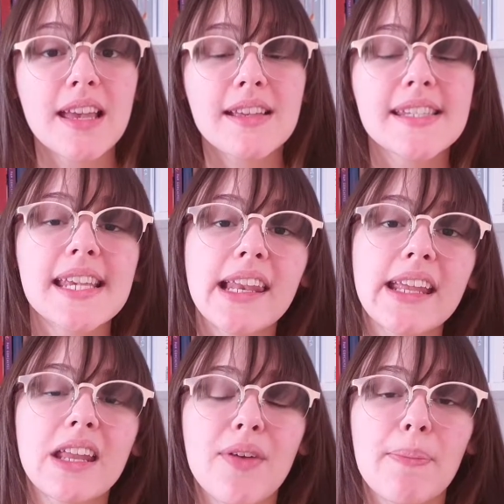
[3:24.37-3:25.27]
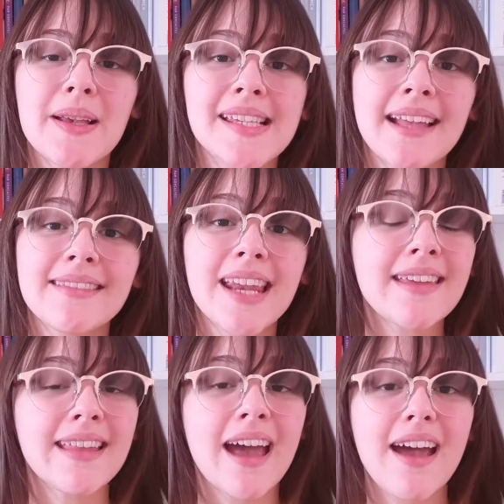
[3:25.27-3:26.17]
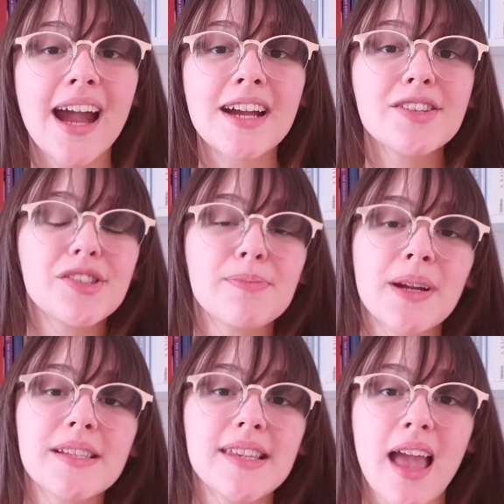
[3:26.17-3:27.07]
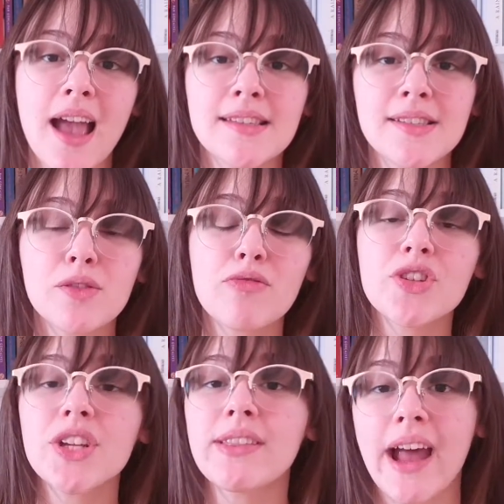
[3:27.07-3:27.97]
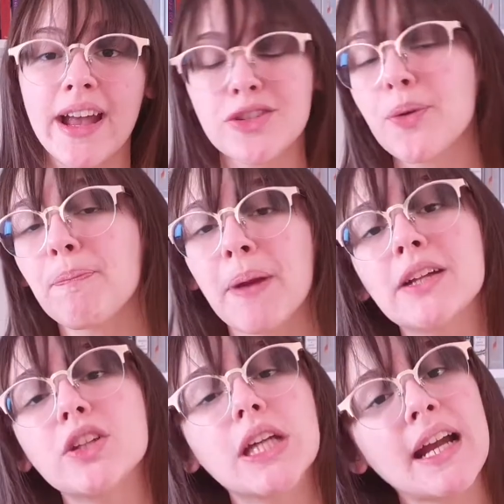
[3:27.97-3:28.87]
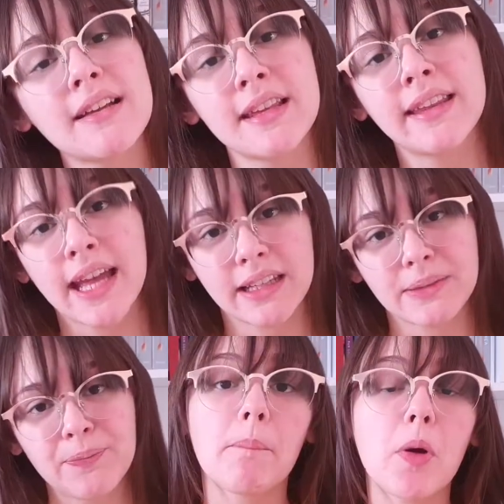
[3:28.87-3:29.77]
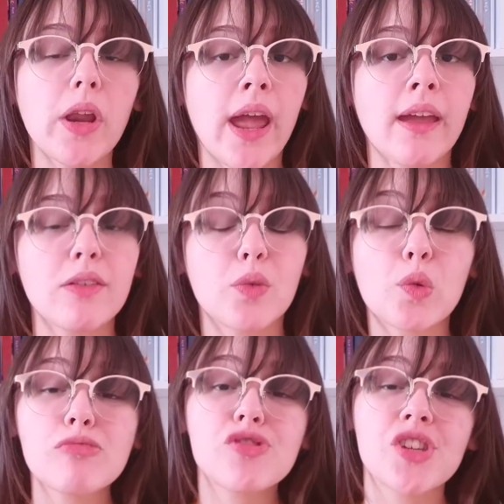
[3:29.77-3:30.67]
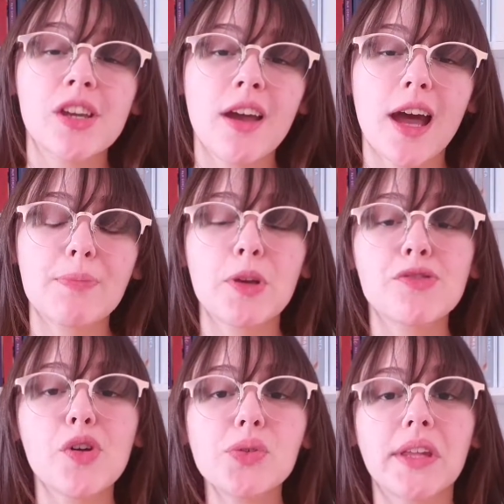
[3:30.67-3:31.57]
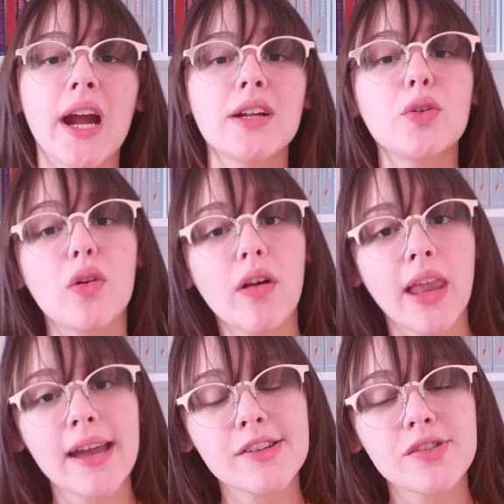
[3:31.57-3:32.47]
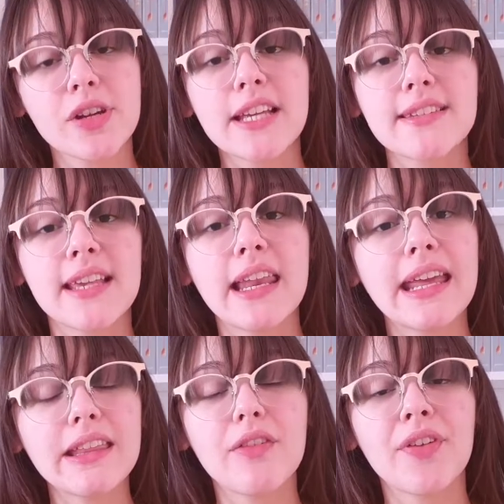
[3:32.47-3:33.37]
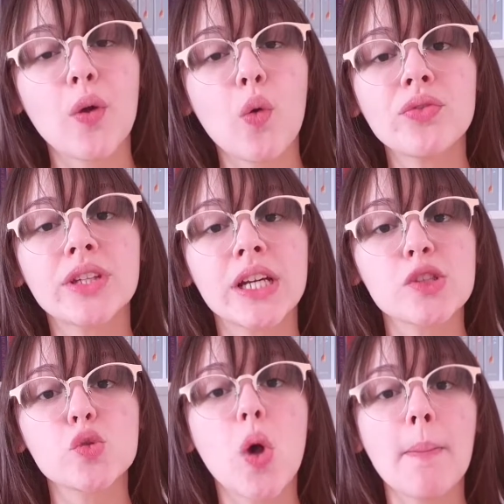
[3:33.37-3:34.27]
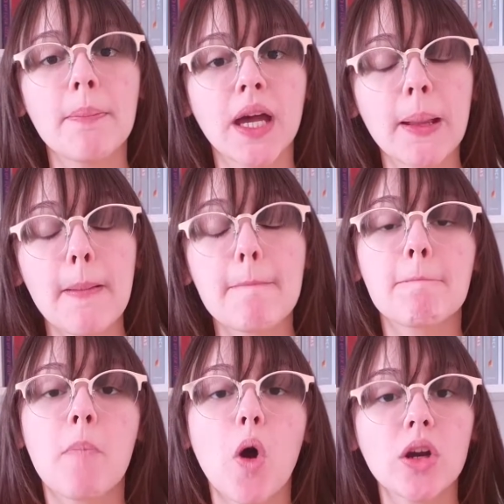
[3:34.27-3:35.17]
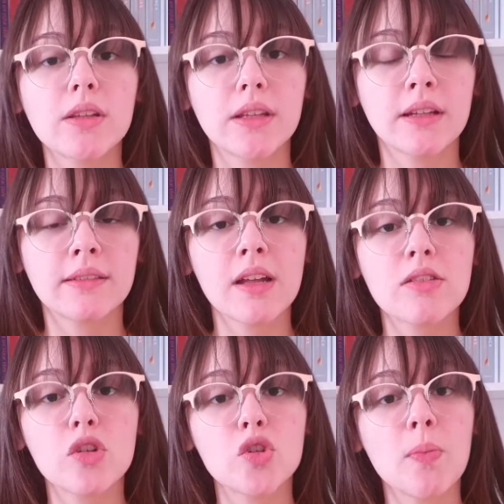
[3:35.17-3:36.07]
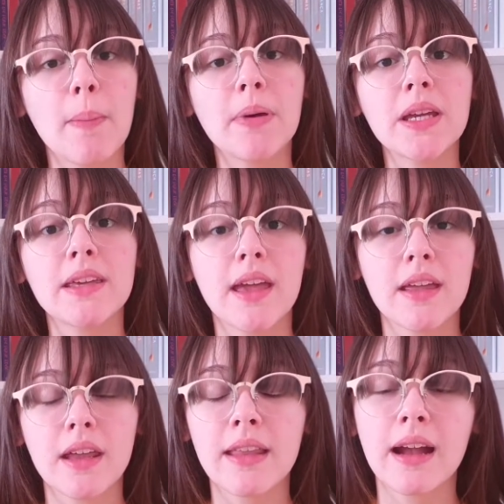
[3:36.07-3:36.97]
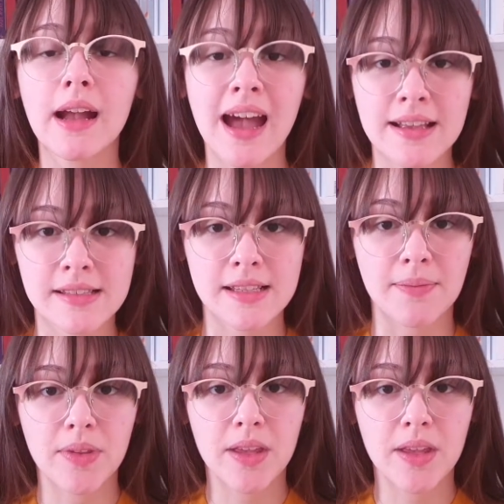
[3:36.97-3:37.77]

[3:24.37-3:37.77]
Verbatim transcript: Celina vai passar a treinar artes marciais em um ginásio perto da casa dela. Porém, um dia após voltar do colégio, Celina vai encontrar sua mãe morta dentro de uma banheira na casa.